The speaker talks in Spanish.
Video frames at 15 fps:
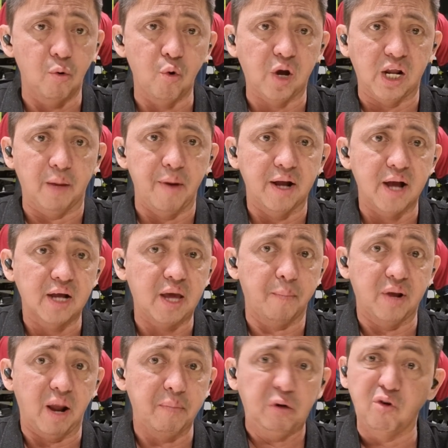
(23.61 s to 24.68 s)
Bucaramanga, que
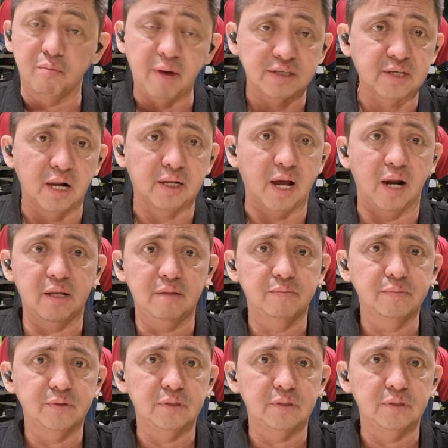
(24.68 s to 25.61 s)
para mí no es más que el Cali.